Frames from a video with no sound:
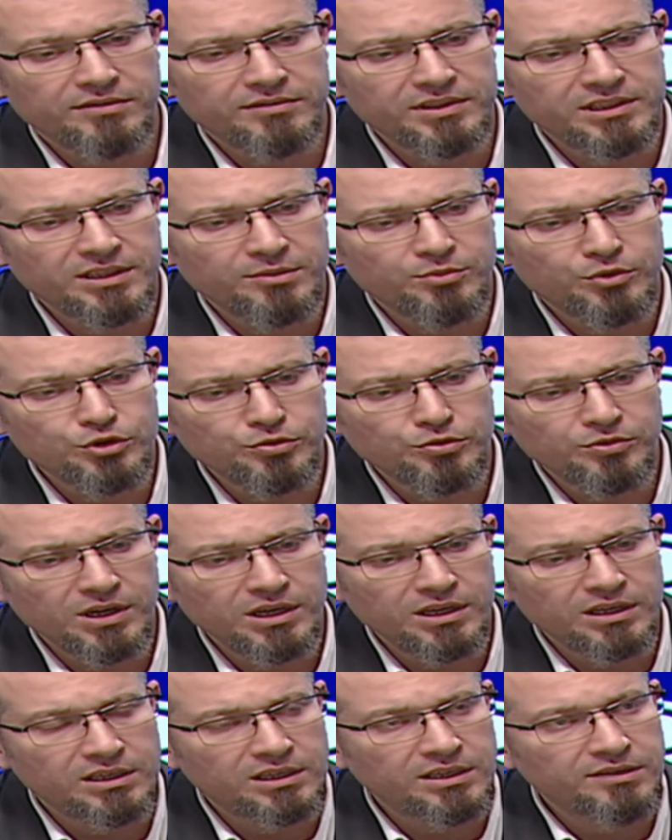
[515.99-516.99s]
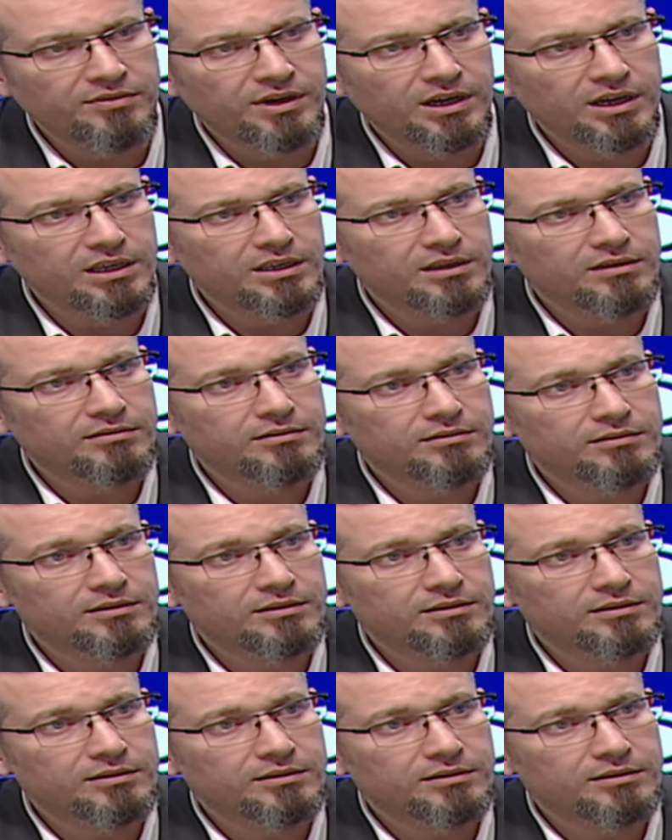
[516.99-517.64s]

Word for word: avez des besoins qui vont. On n'est pas tous